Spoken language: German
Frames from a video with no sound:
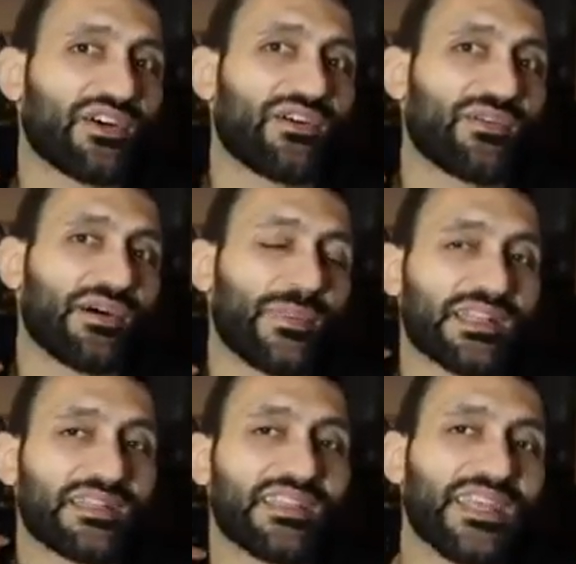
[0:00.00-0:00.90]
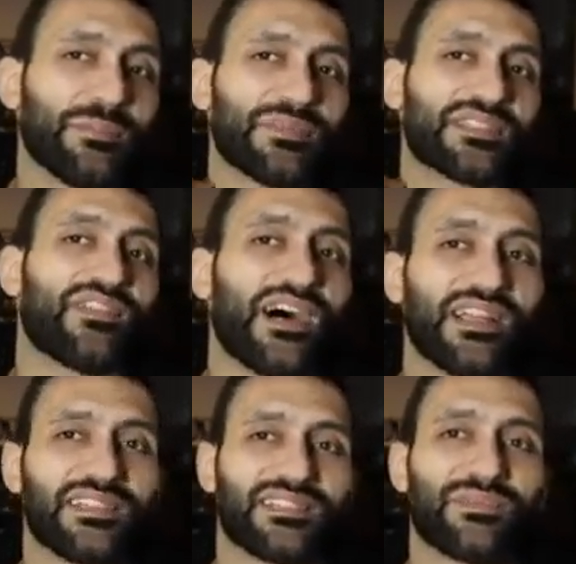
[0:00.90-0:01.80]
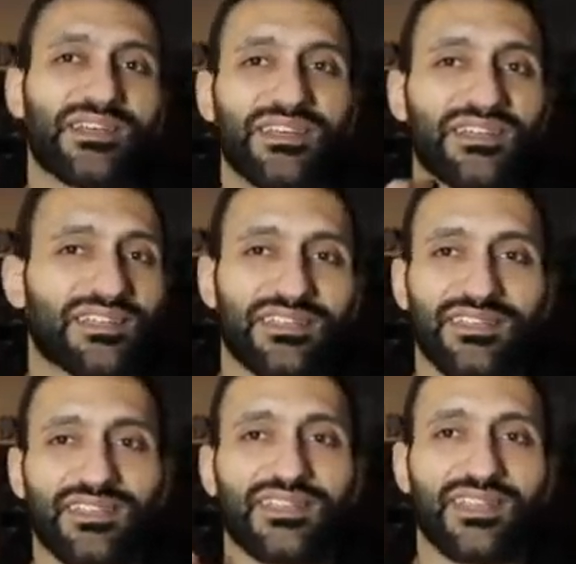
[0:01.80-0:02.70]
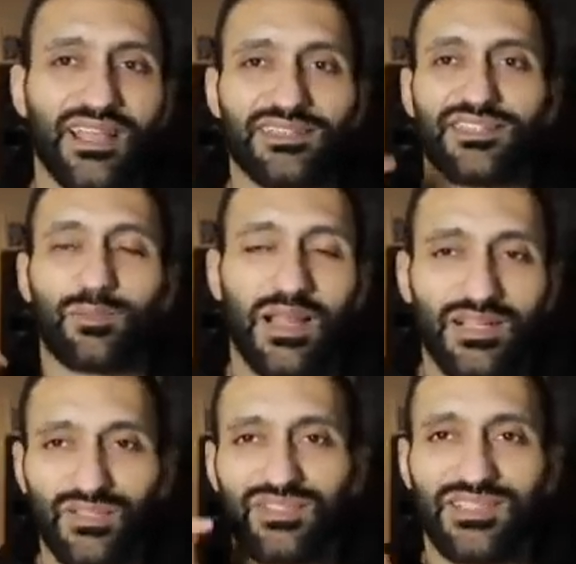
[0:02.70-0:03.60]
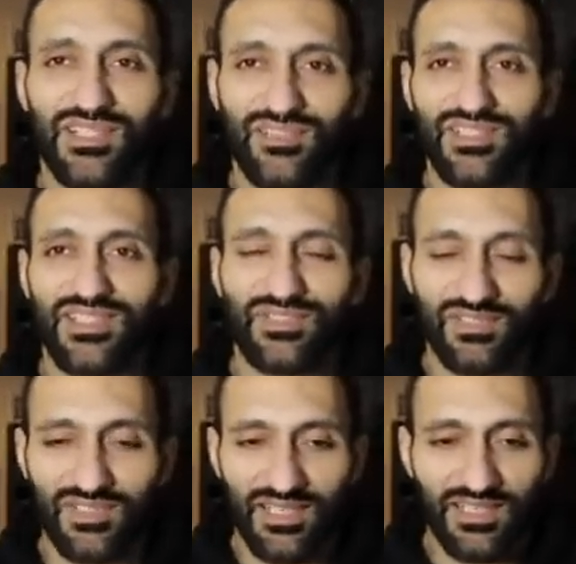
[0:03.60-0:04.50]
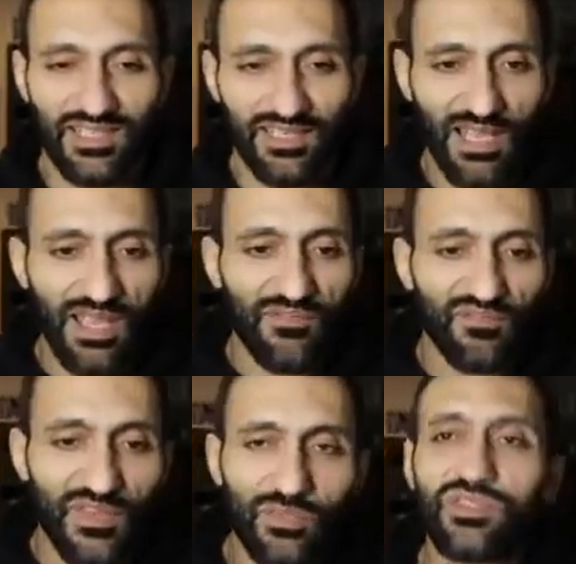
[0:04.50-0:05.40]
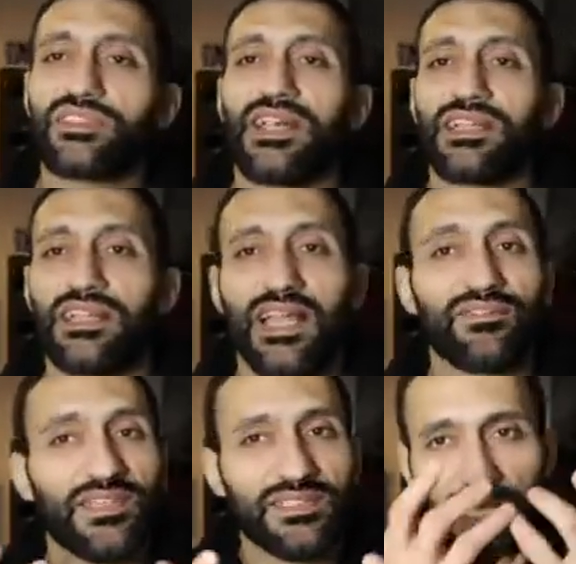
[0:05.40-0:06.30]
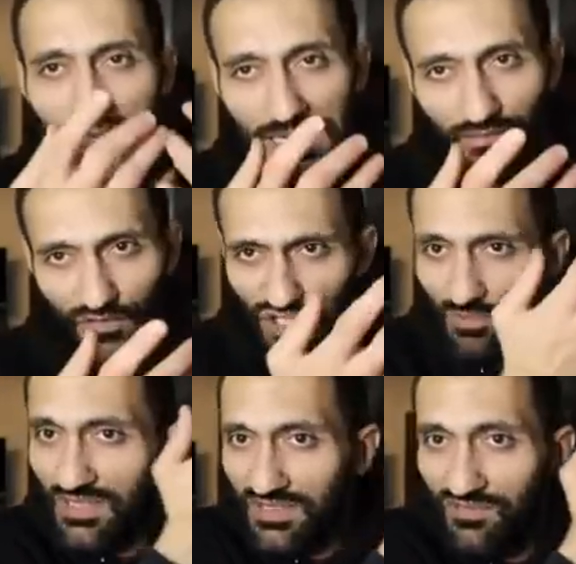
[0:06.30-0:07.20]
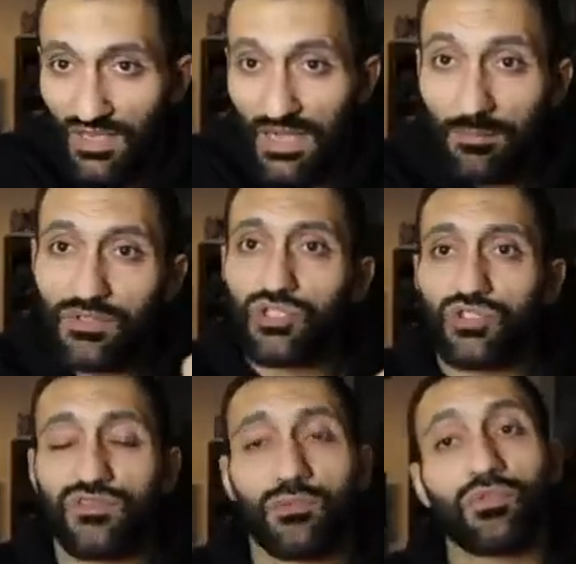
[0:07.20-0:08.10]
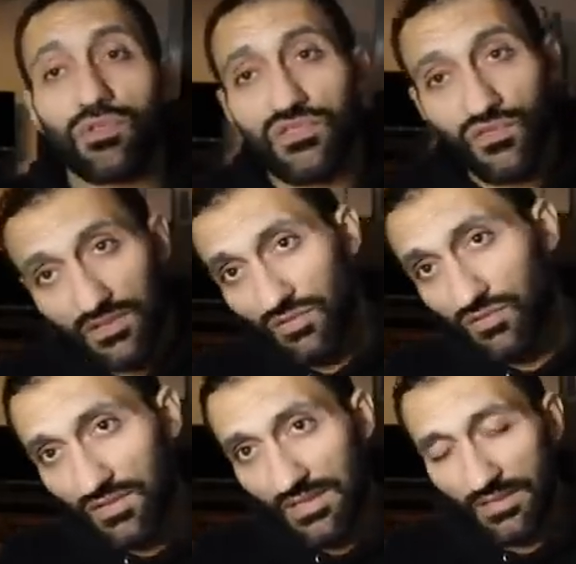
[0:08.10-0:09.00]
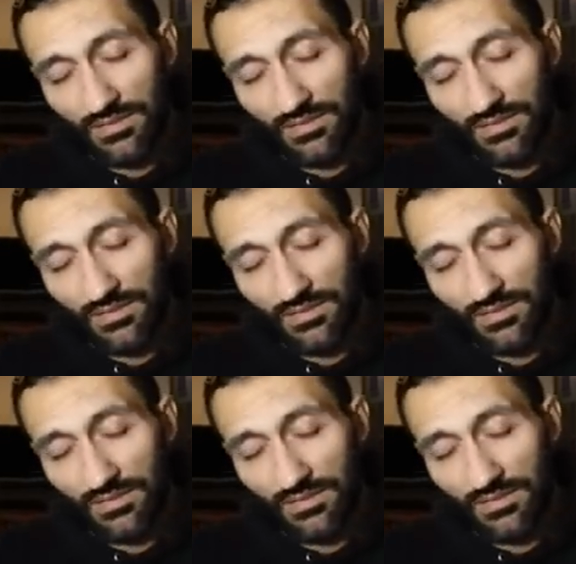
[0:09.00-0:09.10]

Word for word: bei den Kiemen des Wales immer den Rest des Planktons und also was essen und sich ernähren. Wir müssen halt lernen, wie diese kleinen Fische mit diesen Walen mitzuschwimmen und uns von ihnen zu nähren.